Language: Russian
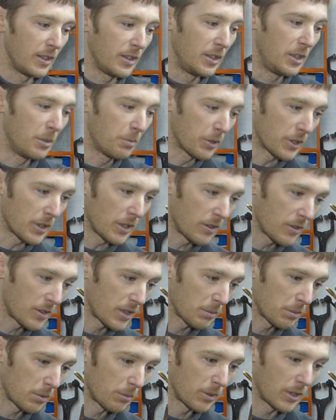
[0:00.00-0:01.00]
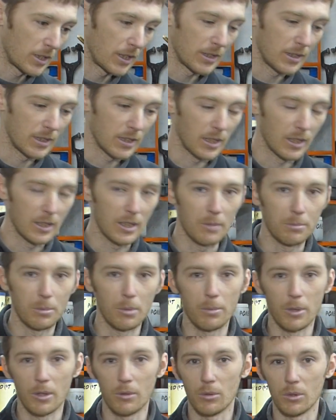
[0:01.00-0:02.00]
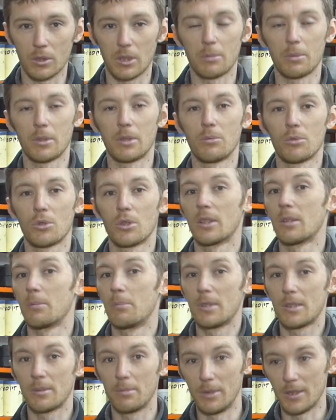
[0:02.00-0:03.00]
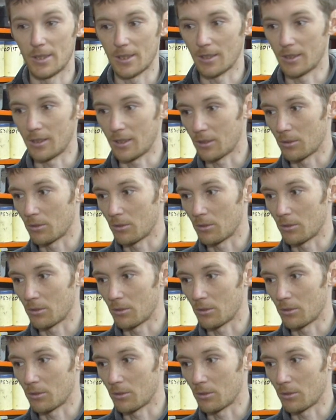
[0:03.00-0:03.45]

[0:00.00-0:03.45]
Не пытаюсь я помогать никогда по проводке, потому что это бессмысленно.